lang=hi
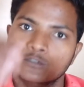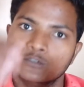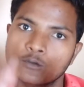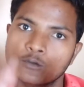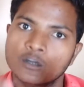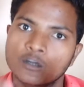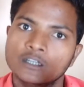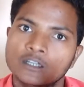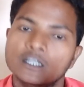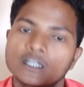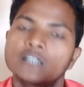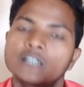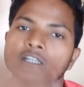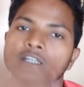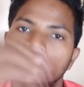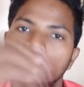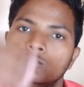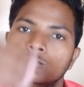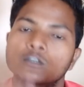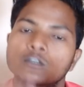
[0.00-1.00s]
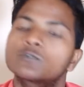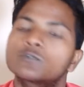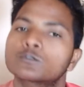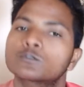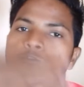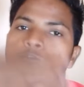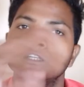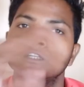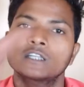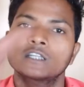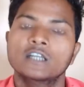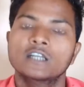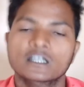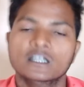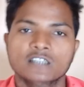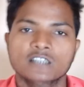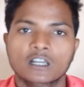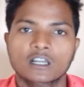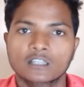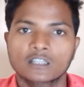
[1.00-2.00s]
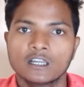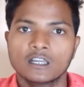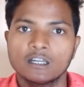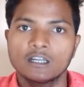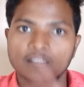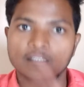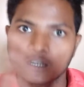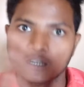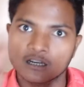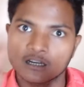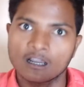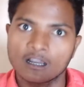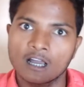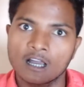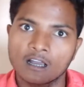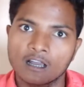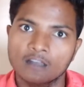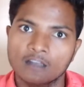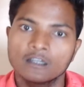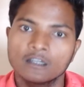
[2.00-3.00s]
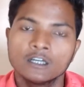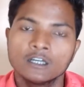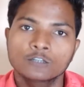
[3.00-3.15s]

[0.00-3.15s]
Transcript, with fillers: सौ घंटे या डेढ़ सौ या दो सौ घंटे कर सकते हैं ट्रिक लगाकर